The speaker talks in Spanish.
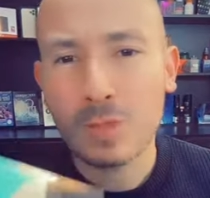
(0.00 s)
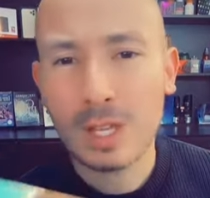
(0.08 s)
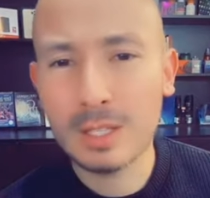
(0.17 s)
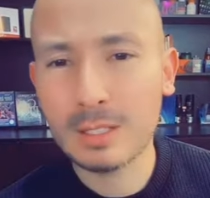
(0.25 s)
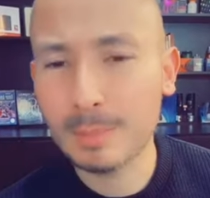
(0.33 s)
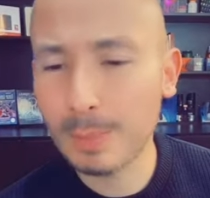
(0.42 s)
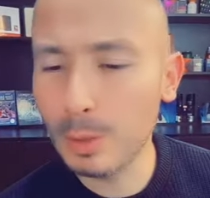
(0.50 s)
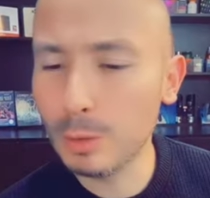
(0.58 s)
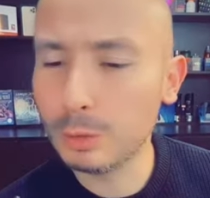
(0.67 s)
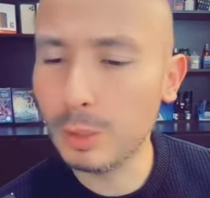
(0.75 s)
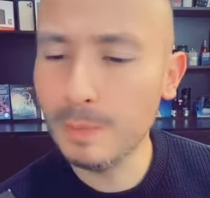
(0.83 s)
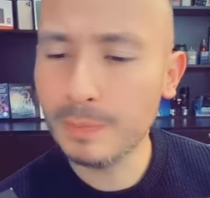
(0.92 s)
Y este
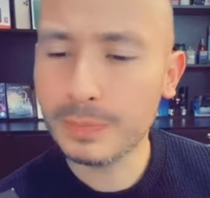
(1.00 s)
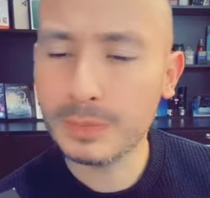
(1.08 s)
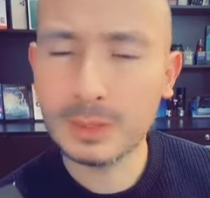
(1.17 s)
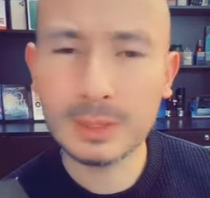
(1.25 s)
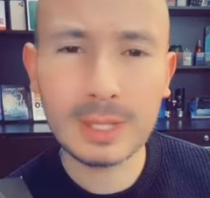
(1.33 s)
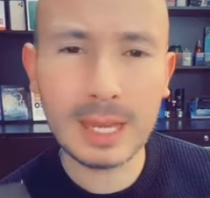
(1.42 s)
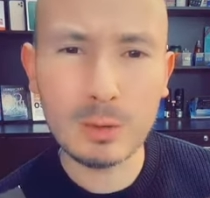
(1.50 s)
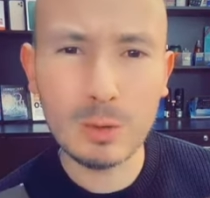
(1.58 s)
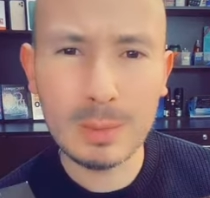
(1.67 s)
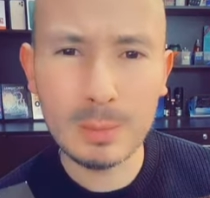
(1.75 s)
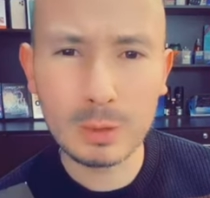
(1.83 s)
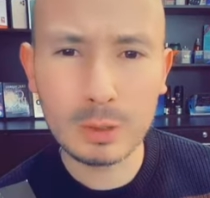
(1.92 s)
producto te
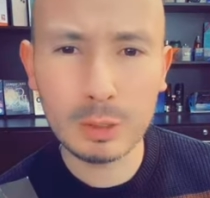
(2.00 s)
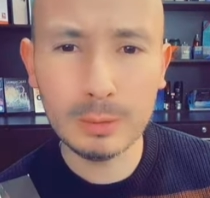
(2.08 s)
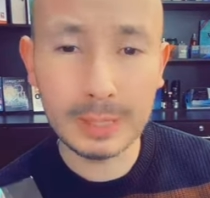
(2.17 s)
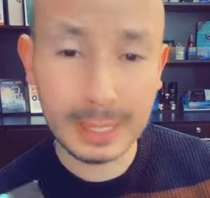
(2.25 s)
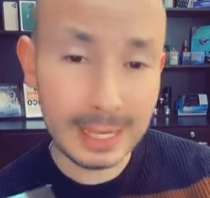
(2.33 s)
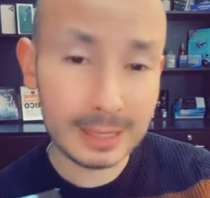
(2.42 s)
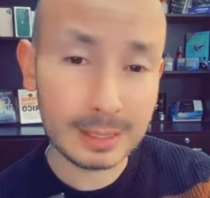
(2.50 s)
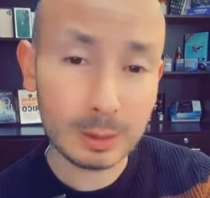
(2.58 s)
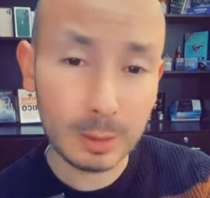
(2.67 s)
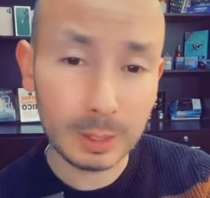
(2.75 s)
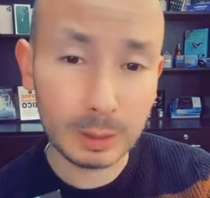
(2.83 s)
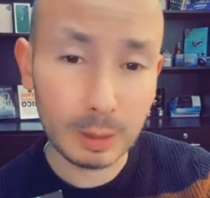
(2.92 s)
ayuda mucho, este
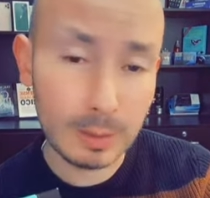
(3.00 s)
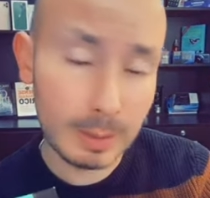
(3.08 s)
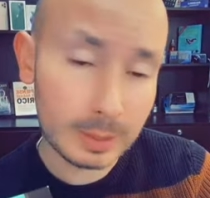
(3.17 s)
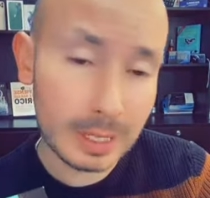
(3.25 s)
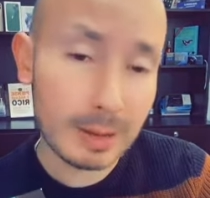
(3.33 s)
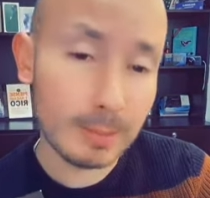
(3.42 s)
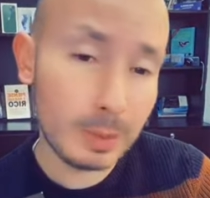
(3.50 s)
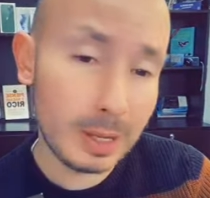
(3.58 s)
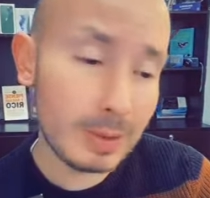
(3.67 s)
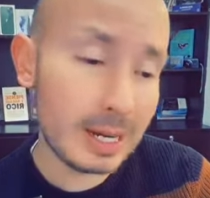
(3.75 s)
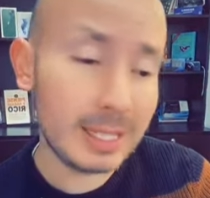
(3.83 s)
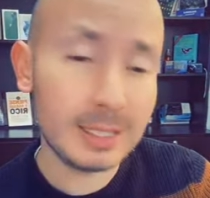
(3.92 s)
sobre todo, vamos a, voy a
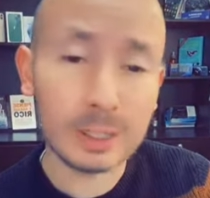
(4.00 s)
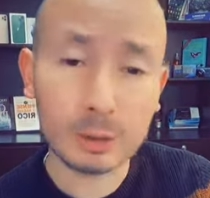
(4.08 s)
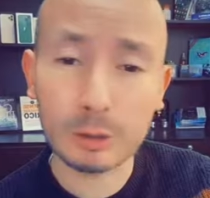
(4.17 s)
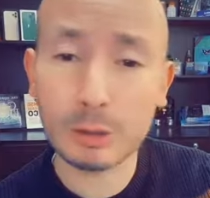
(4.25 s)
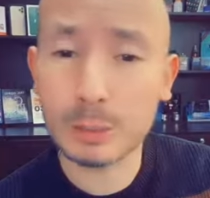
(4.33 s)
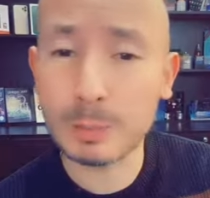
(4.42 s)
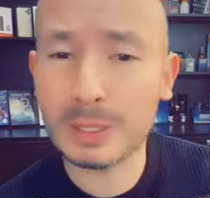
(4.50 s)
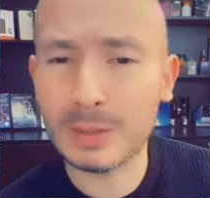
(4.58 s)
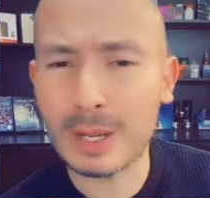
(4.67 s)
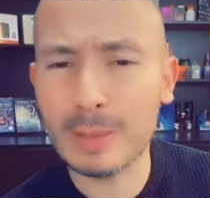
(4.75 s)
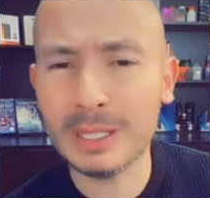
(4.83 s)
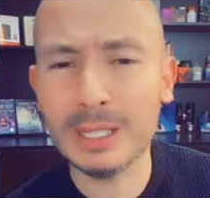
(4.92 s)
hablarles de estos dos
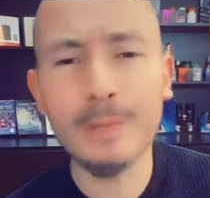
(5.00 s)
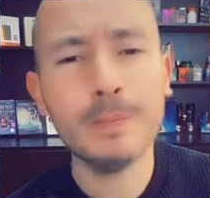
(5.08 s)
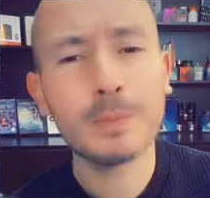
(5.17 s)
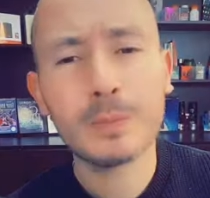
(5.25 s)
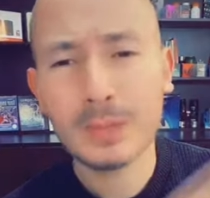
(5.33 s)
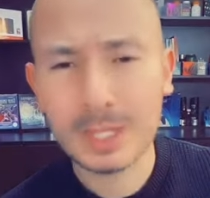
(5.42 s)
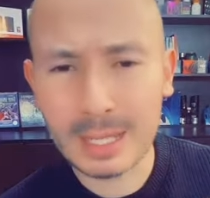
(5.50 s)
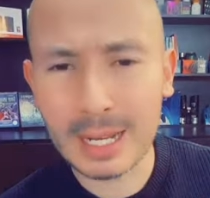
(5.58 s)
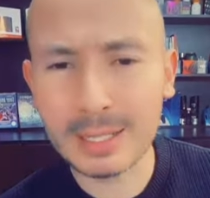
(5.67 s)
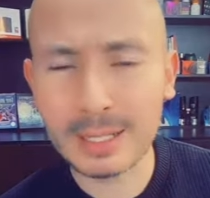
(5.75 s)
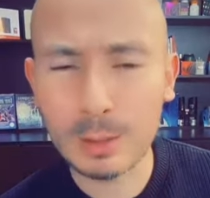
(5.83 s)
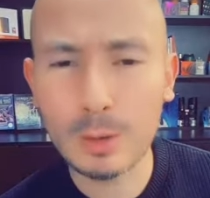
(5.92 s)
específicamente ya
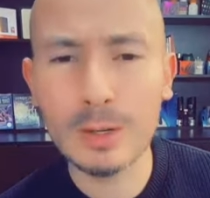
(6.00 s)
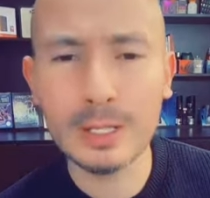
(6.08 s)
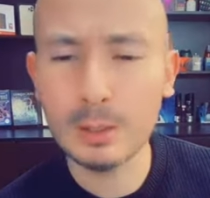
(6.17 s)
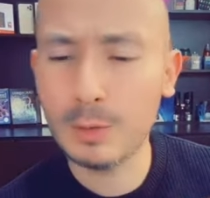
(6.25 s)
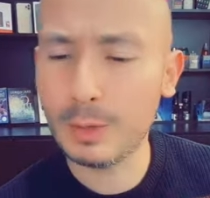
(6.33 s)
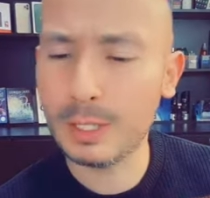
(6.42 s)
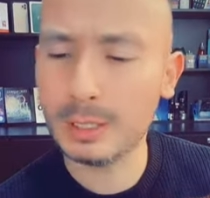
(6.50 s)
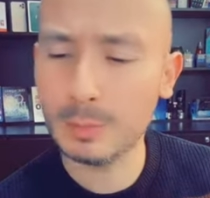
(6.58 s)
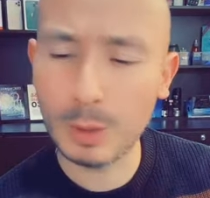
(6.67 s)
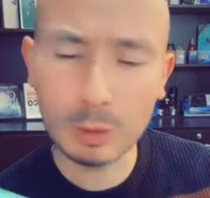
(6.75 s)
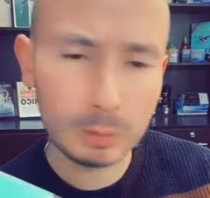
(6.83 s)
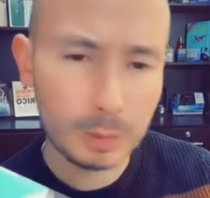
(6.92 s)
les he ido hablando de diferentes
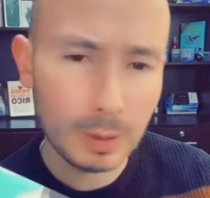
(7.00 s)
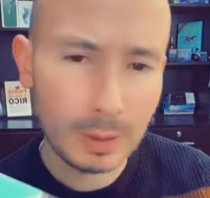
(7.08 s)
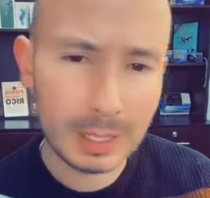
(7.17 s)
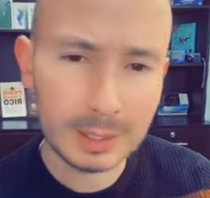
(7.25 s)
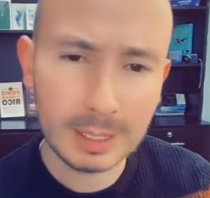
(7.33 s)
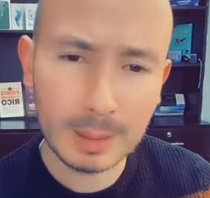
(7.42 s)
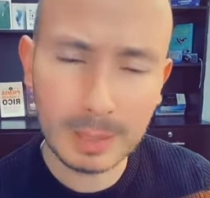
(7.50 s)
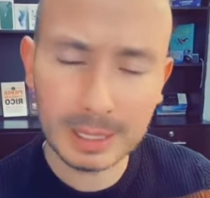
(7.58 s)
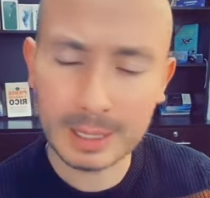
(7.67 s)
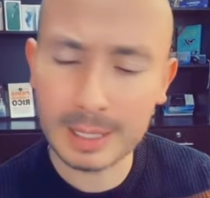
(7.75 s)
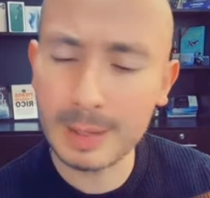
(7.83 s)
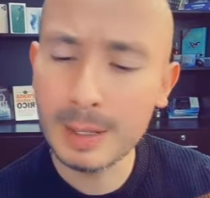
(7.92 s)
productos para hablarles del
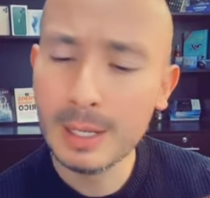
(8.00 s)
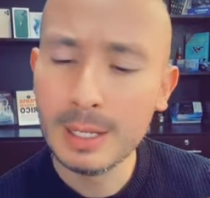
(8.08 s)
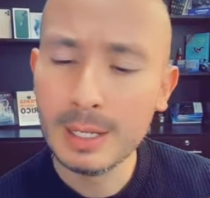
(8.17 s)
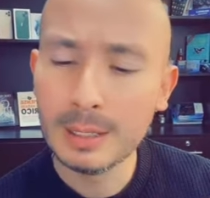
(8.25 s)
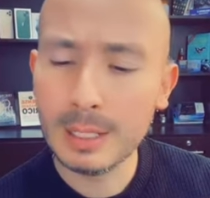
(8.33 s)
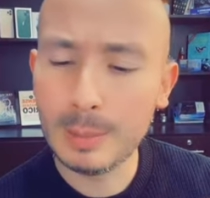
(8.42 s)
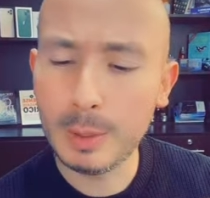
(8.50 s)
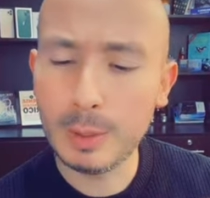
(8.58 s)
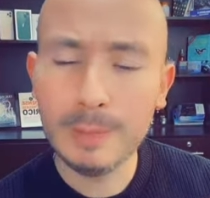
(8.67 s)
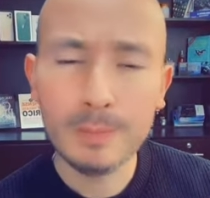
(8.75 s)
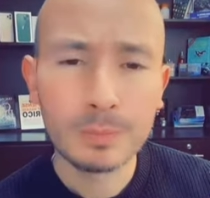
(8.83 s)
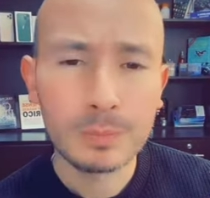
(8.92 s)
BTY, del
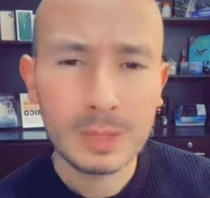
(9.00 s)
Beauty.